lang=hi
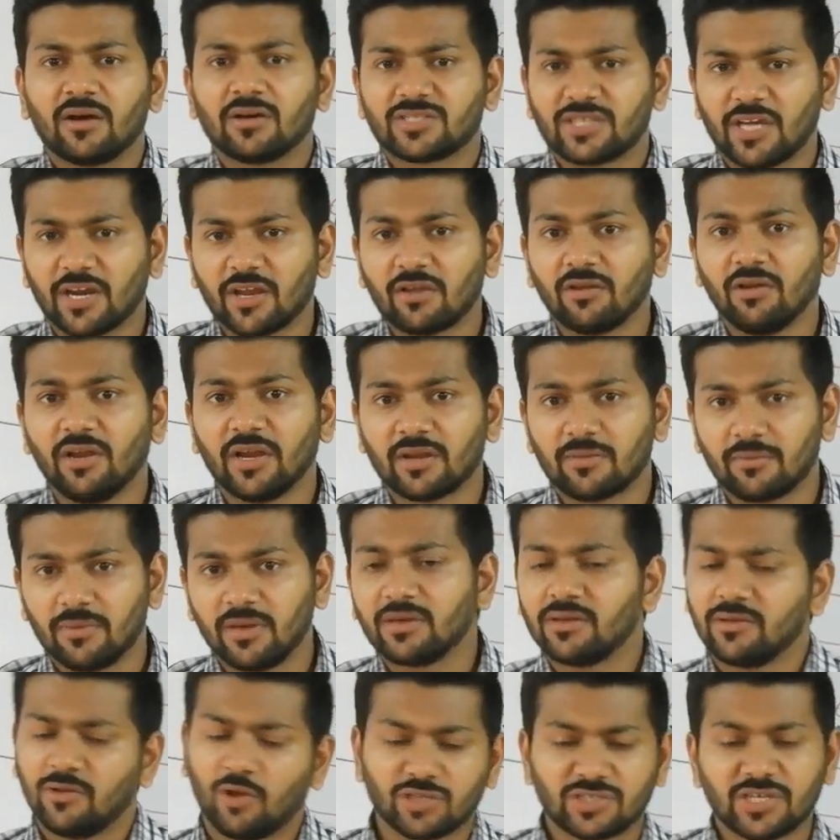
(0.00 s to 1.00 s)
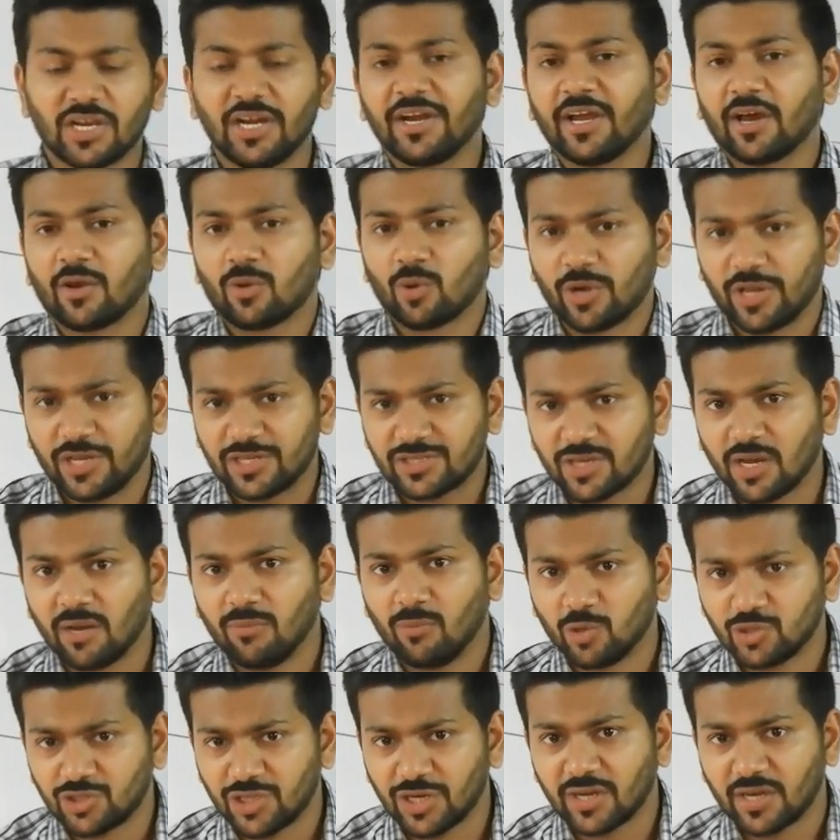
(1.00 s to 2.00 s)
सर्कुलर ऑसिलेट या रोटेशनल
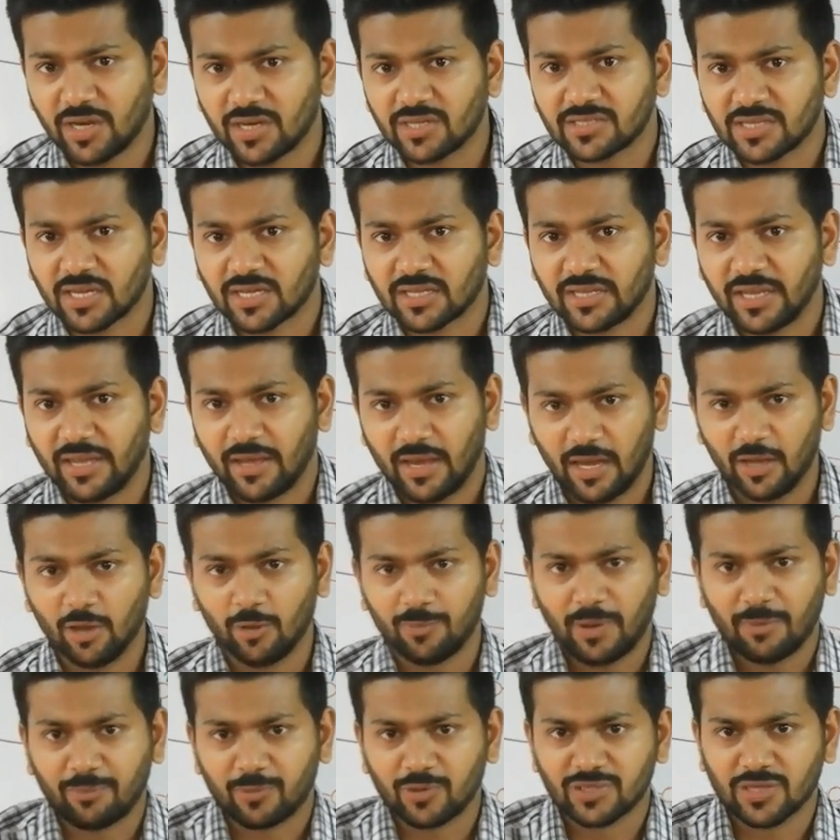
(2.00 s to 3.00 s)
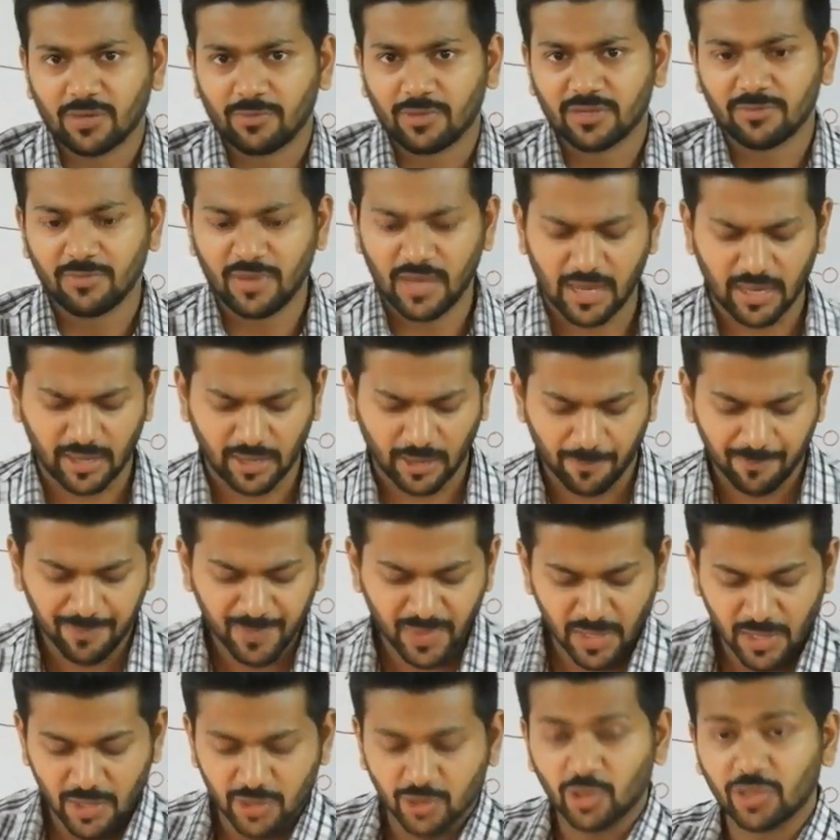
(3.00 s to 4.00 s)
मोशन कर सकते हैं आई होप आपको समझ में आ रहा है
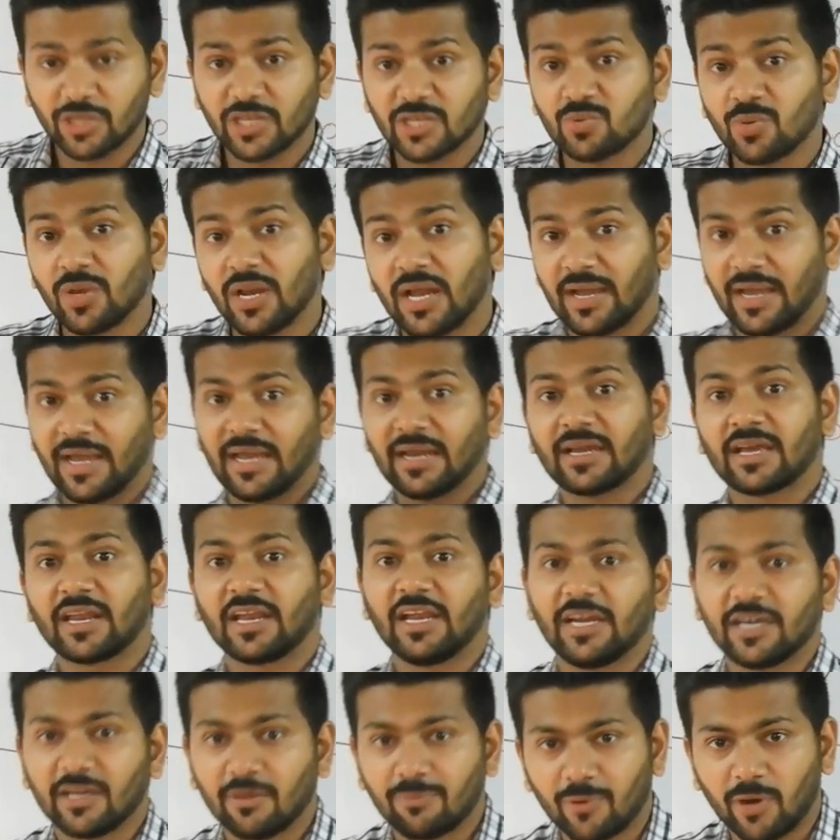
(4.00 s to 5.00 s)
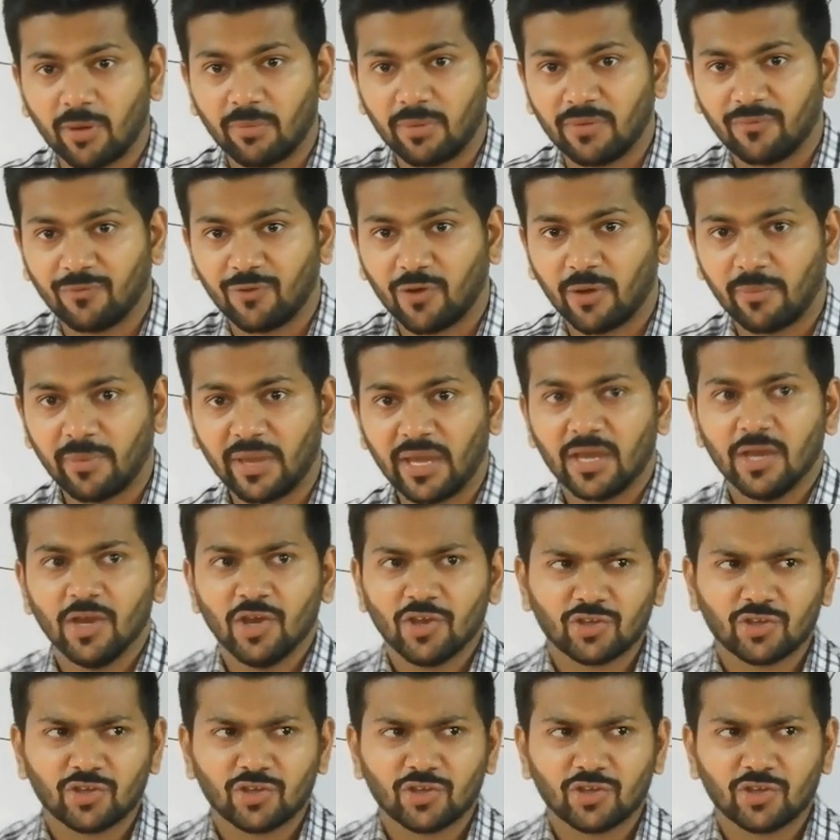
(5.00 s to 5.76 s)
So this will again create a problem for me.